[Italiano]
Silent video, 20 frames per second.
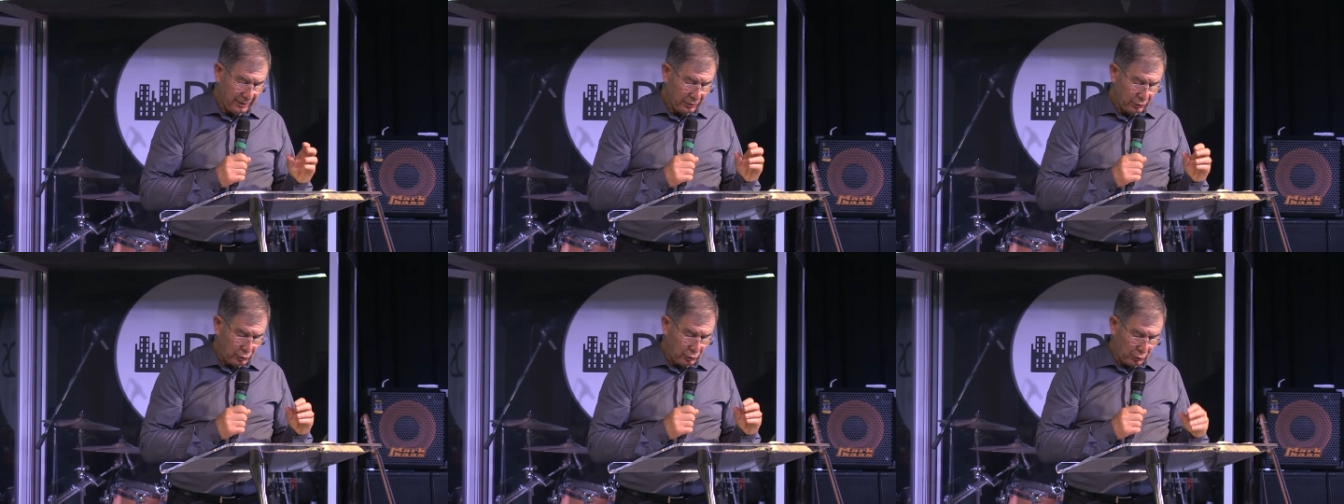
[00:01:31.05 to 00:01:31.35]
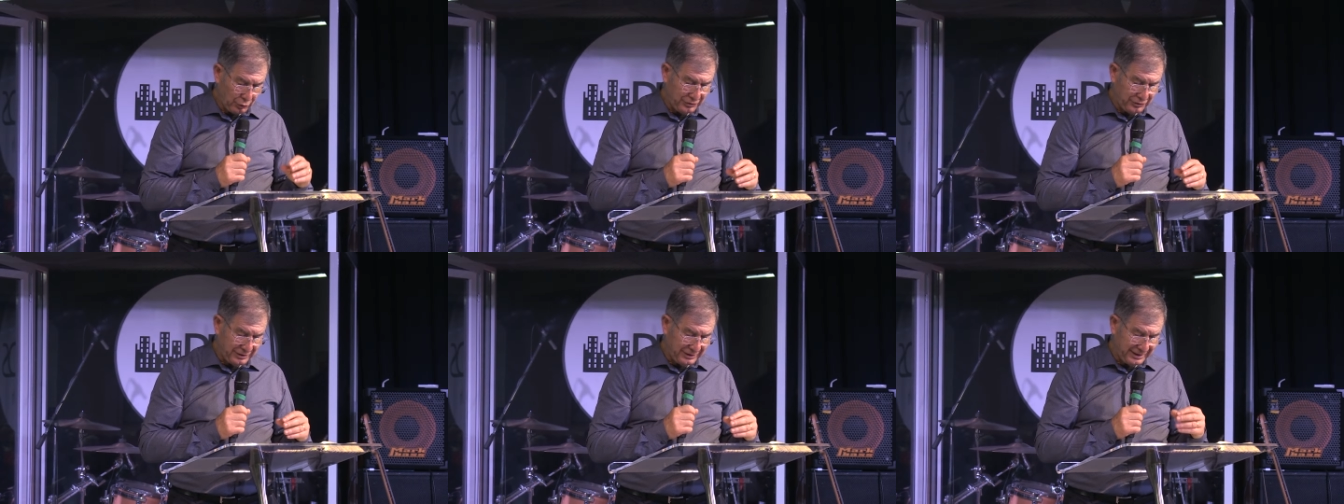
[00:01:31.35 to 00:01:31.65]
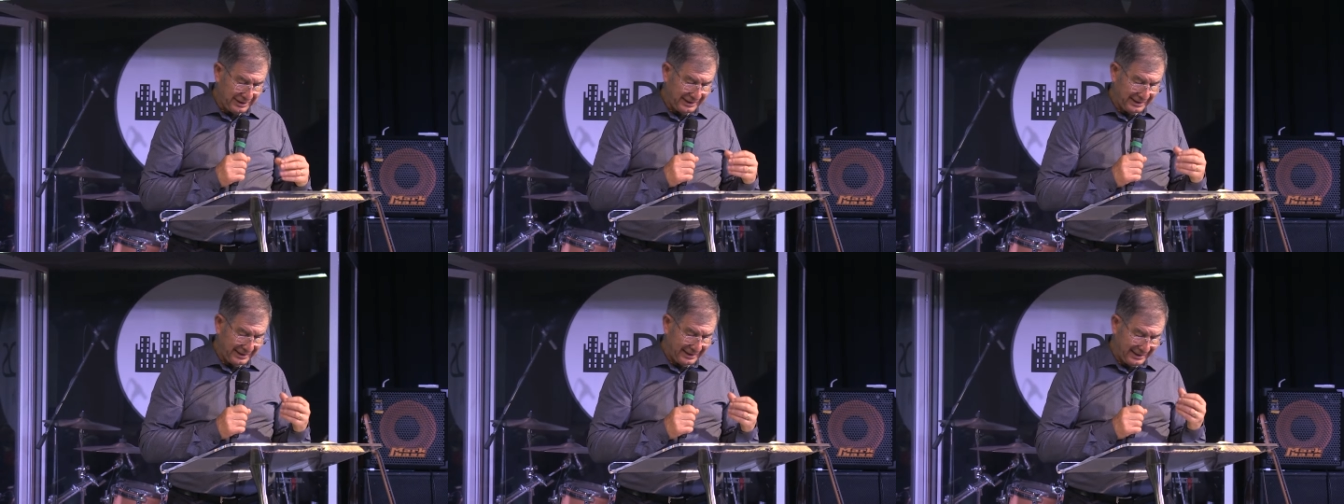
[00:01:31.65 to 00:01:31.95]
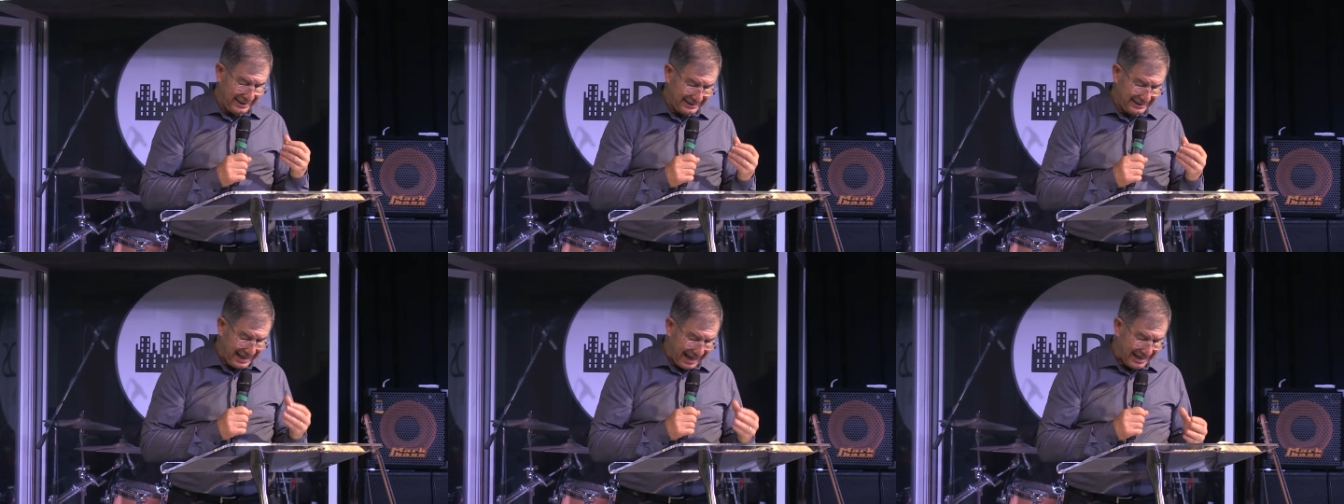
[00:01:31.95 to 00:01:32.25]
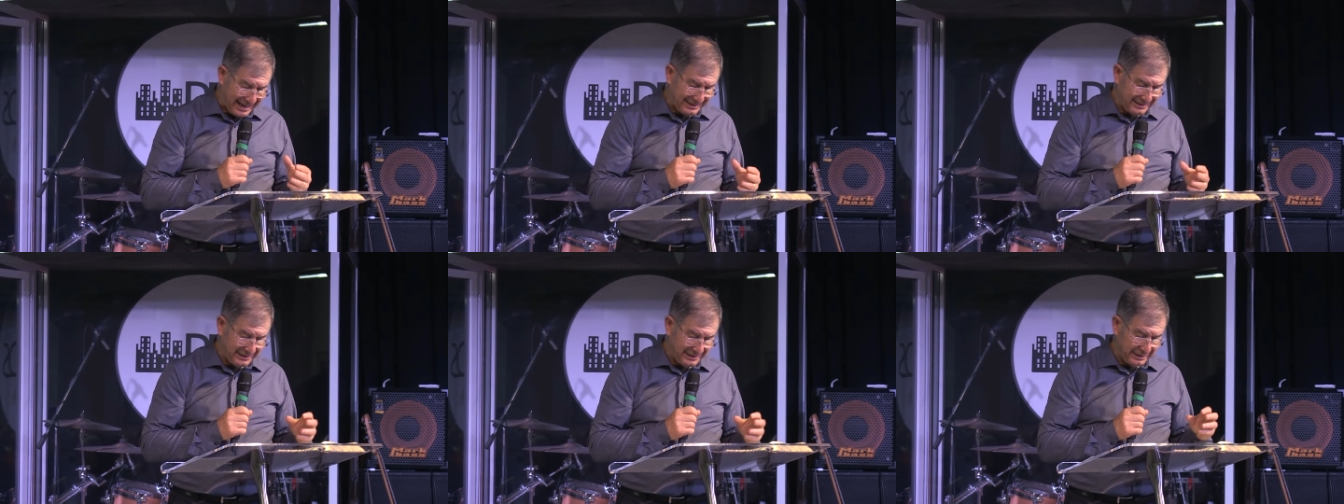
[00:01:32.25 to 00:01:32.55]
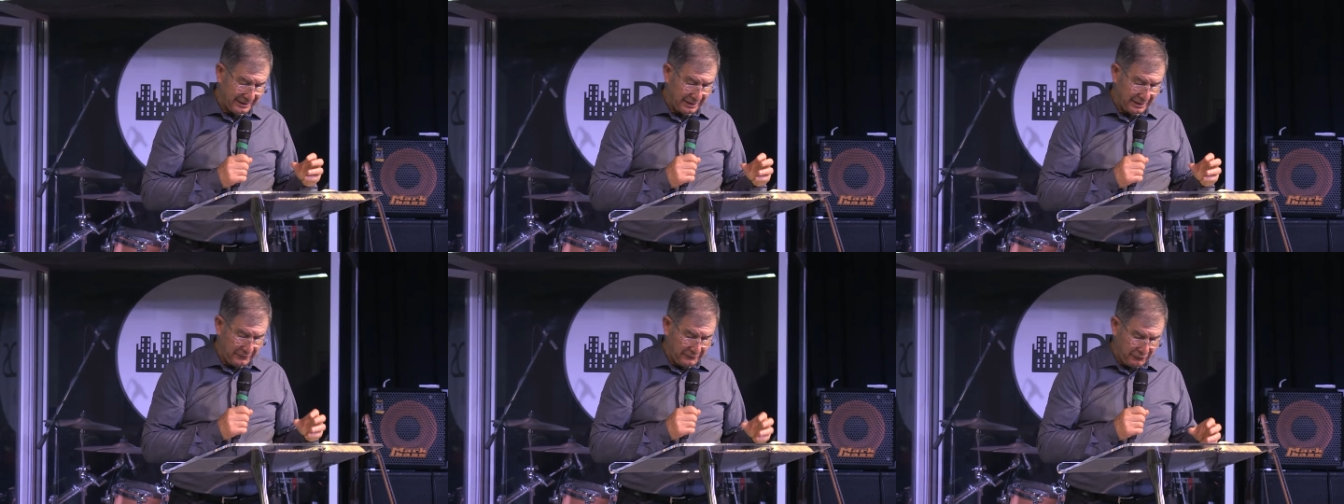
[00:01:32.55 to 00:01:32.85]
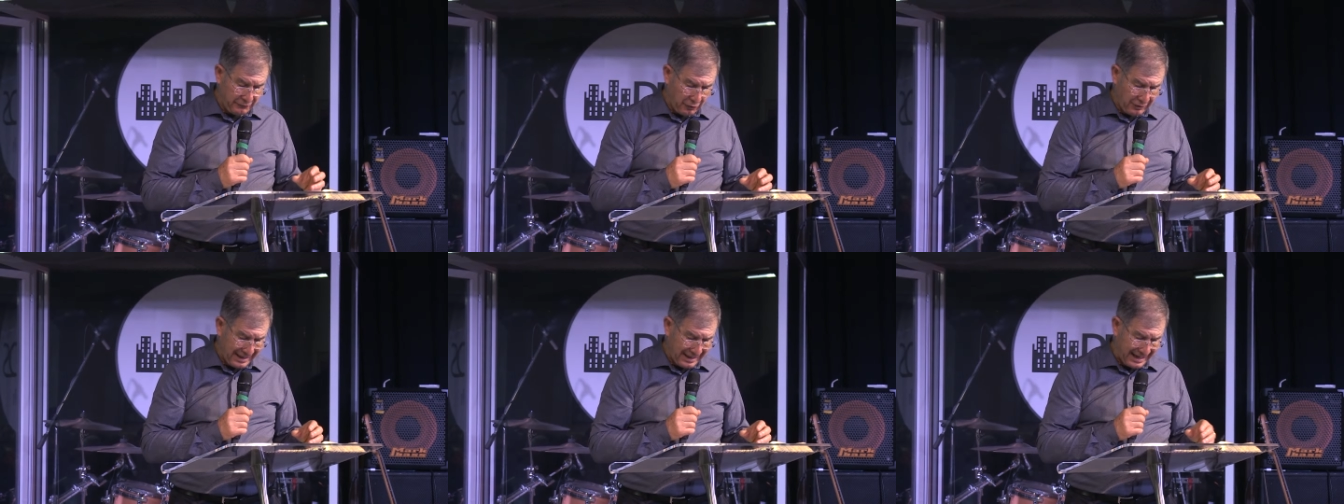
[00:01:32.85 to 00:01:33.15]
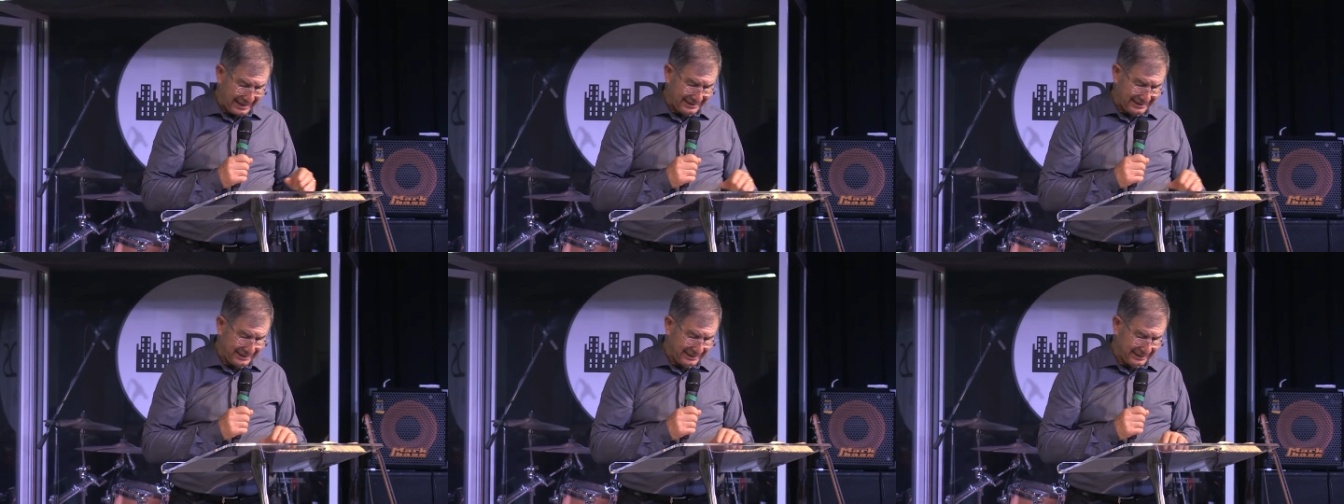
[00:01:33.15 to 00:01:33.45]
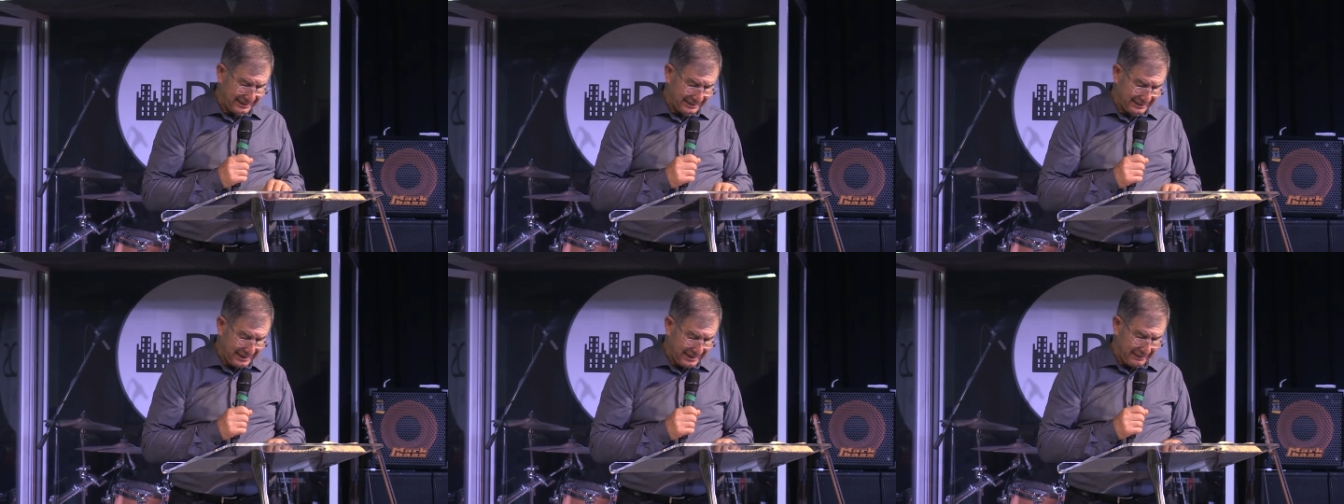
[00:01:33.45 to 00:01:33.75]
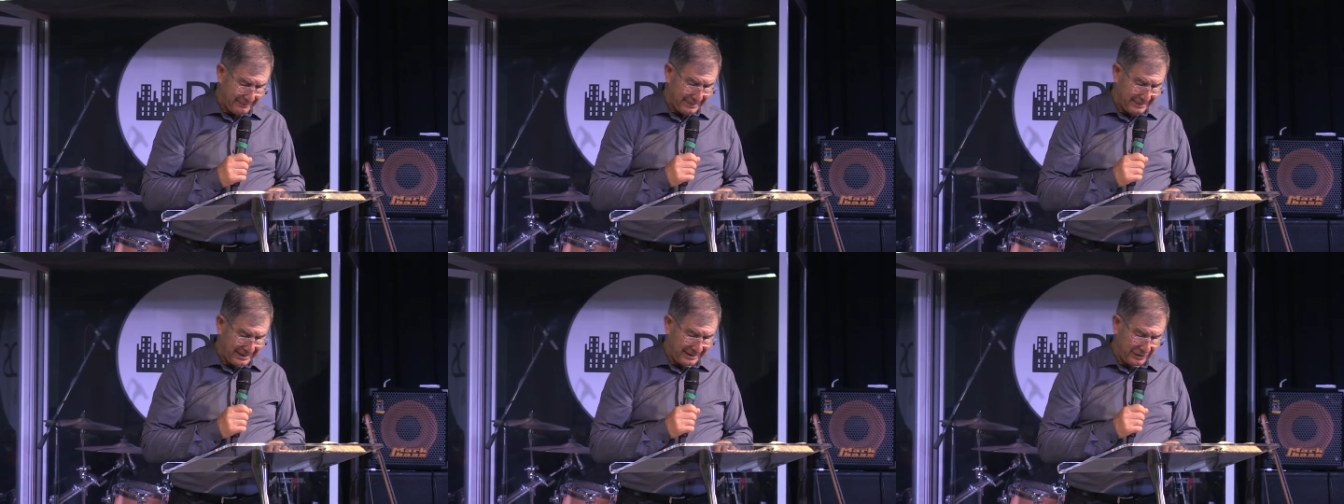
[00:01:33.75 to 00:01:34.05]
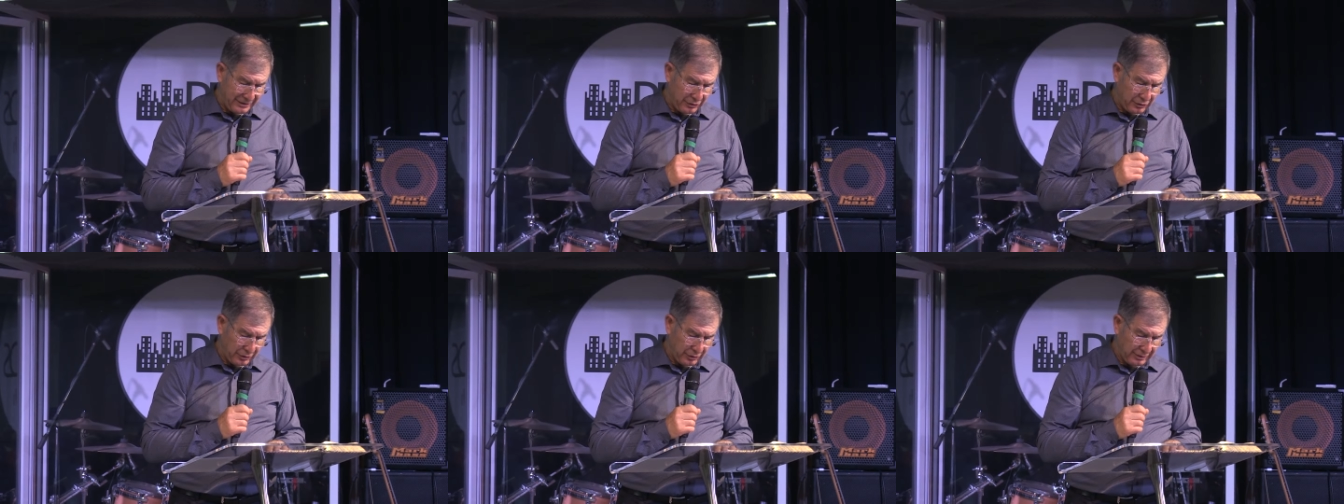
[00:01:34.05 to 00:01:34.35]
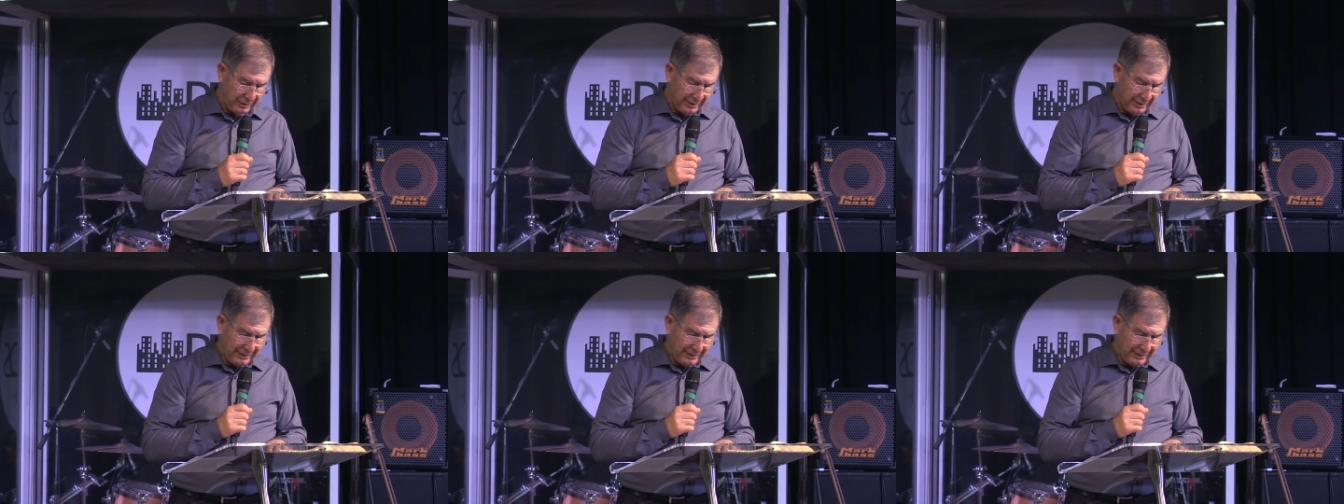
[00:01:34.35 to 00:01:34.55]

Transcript: tutti i dardi infuocati del maligno.